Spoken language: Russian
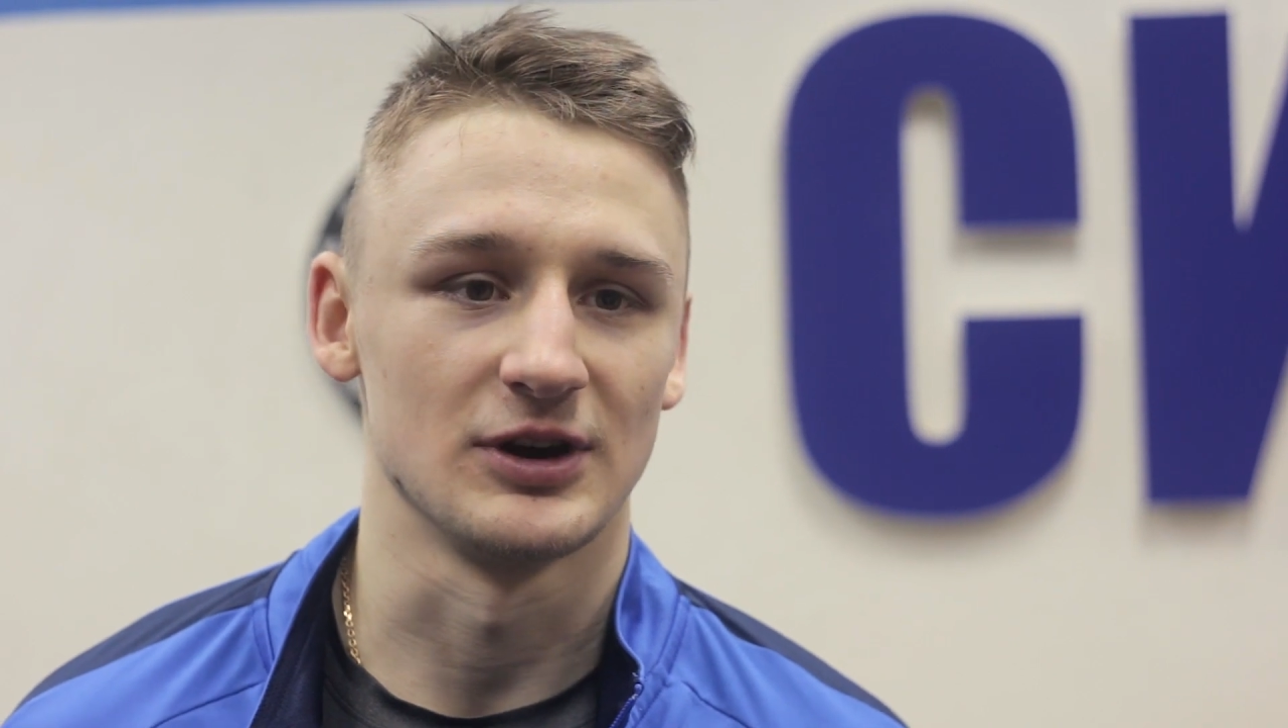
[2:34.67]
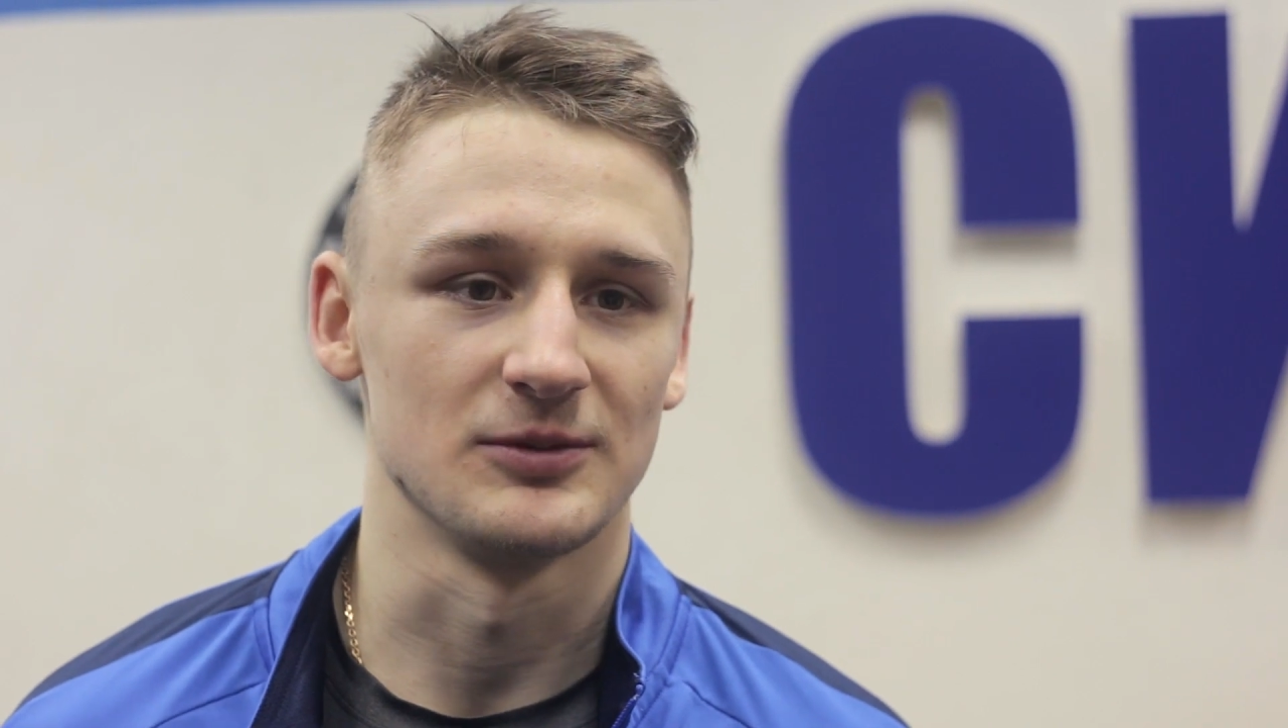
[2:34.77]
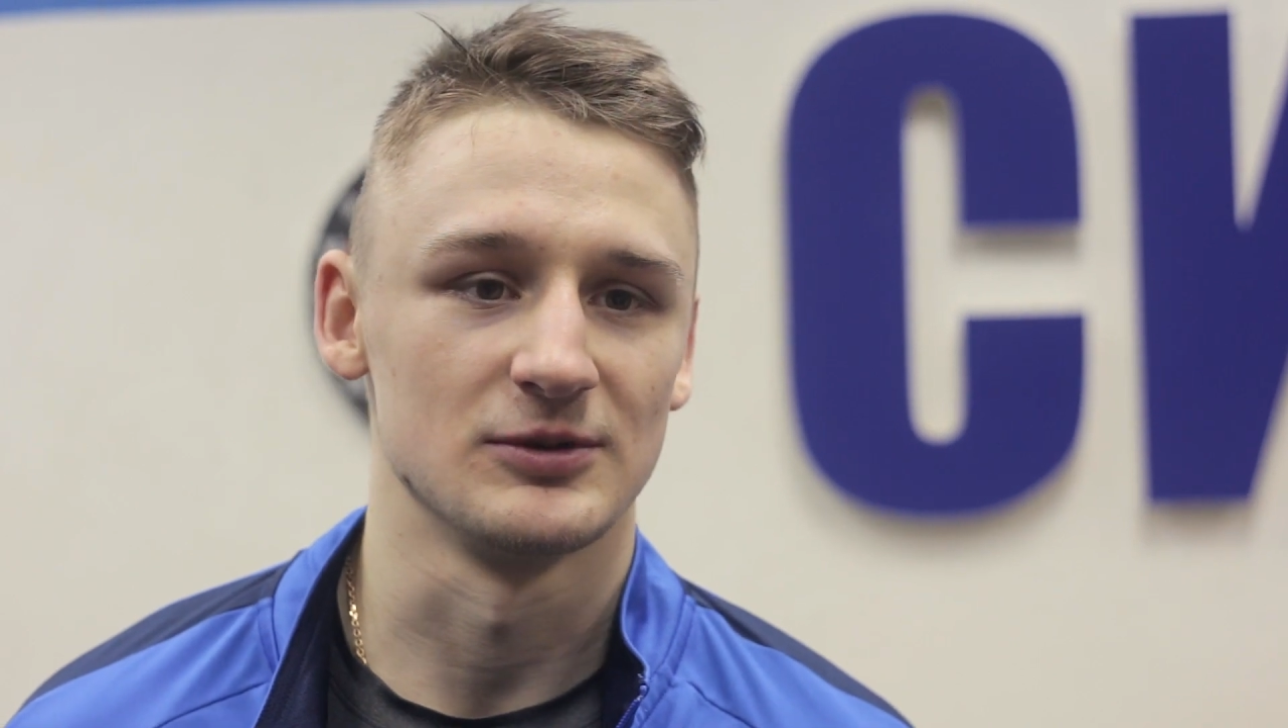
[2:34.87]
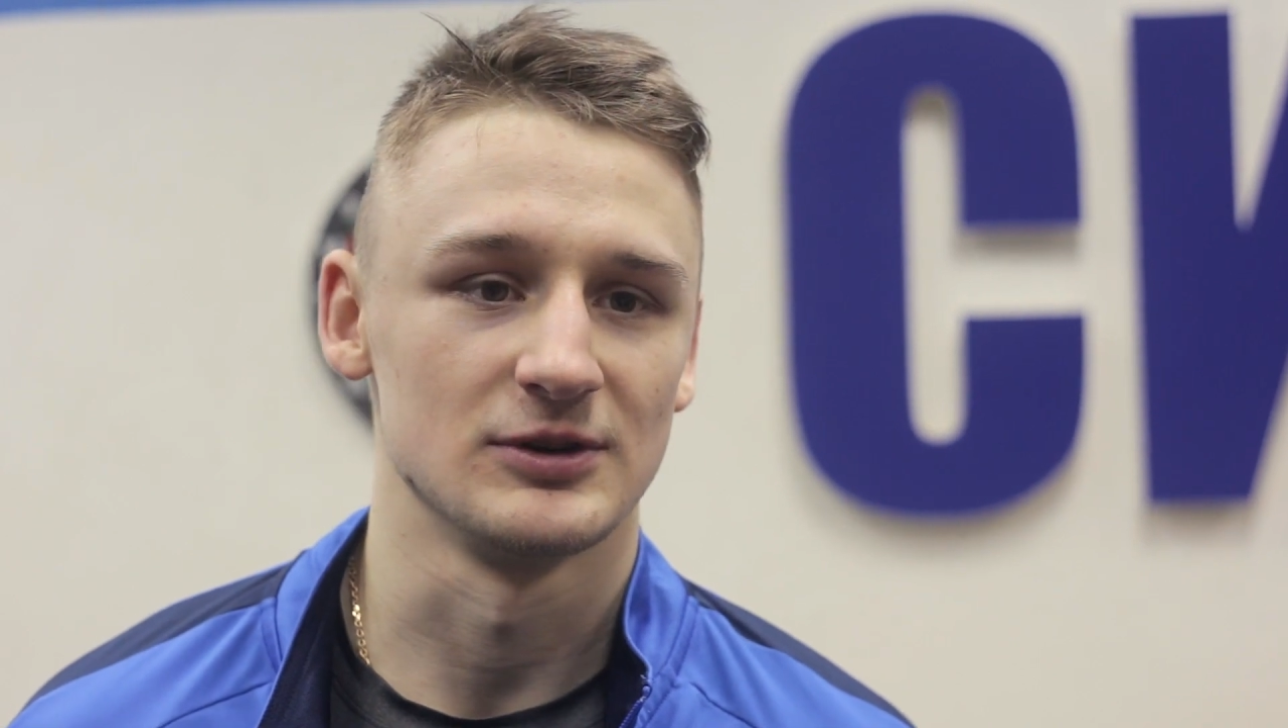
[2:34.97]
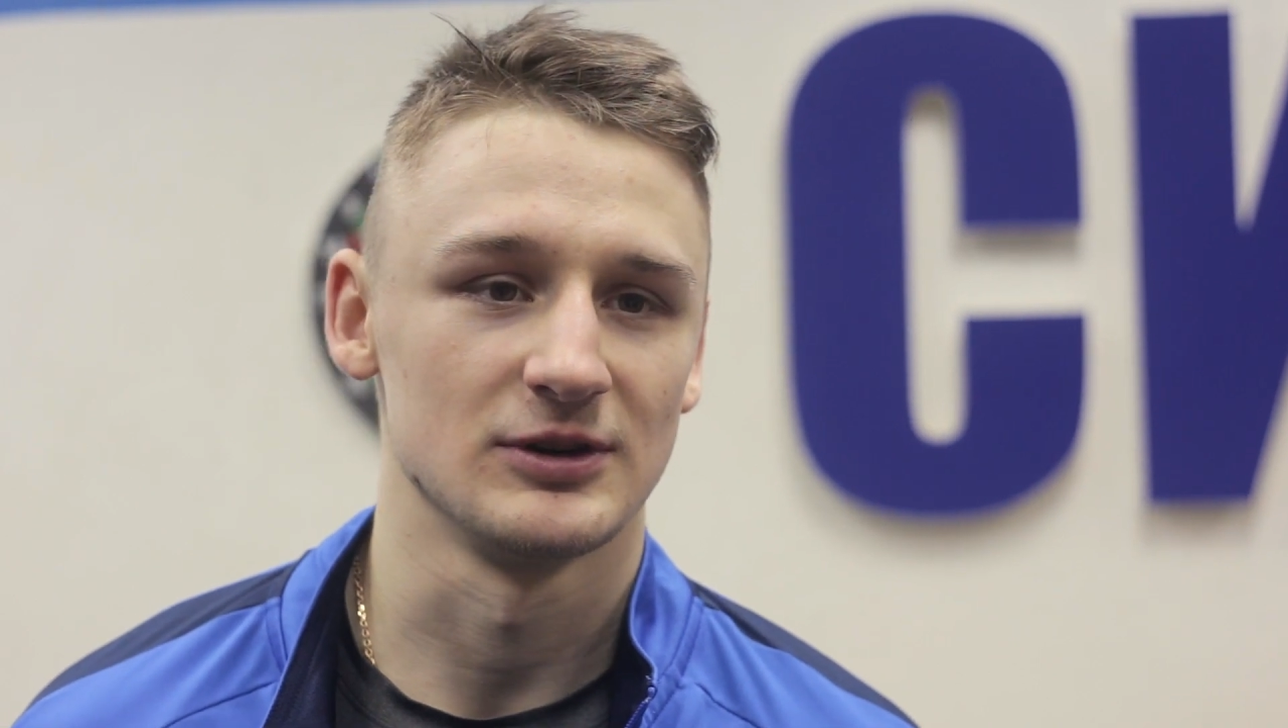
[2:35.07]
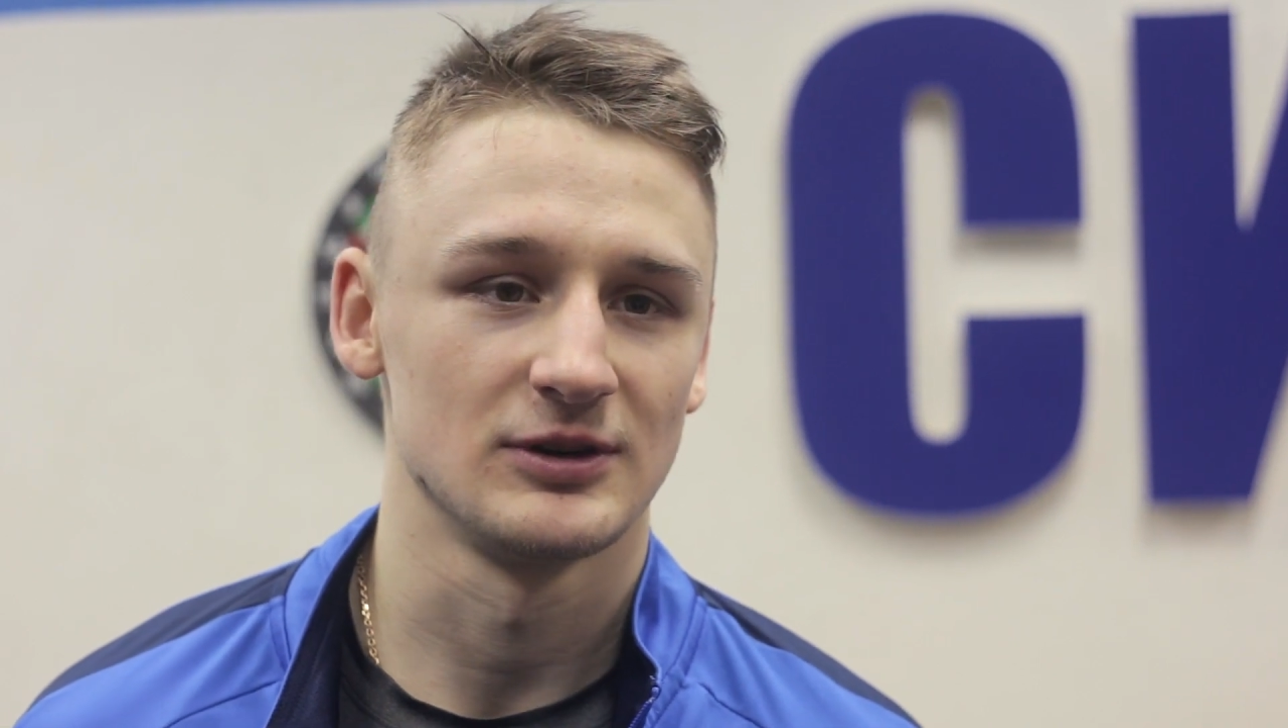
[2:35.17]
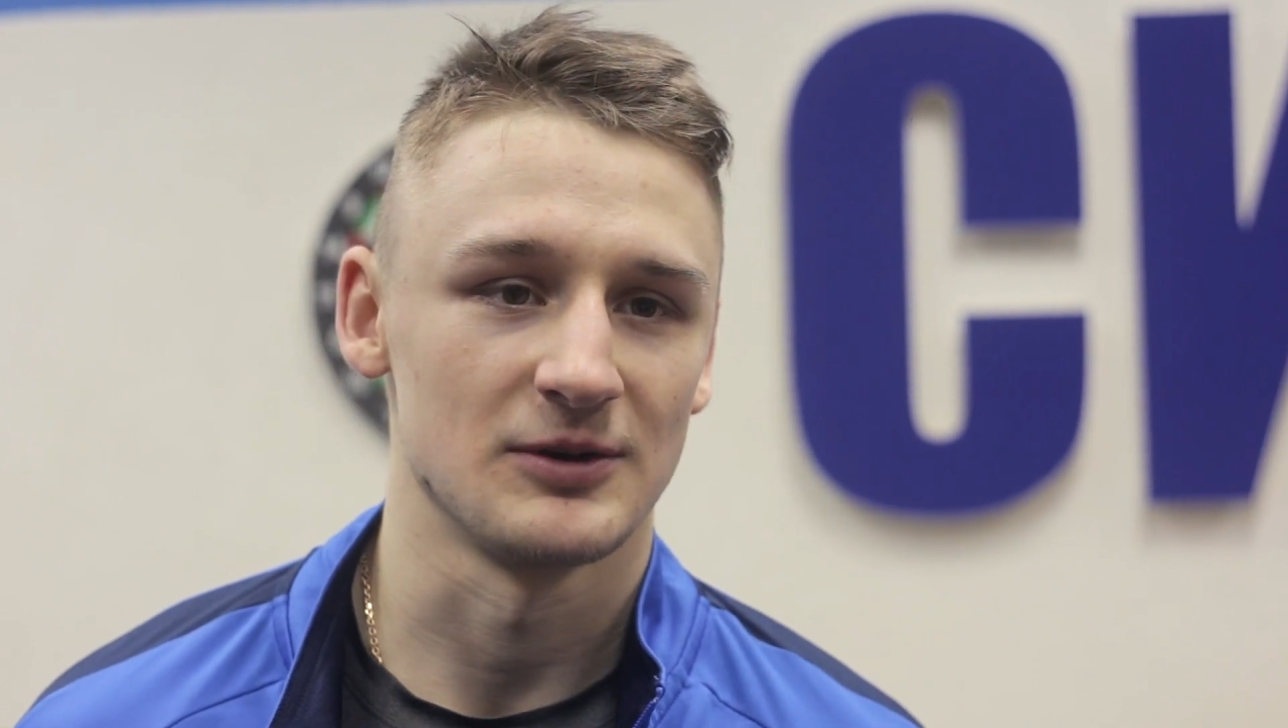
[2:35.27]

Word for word: как бы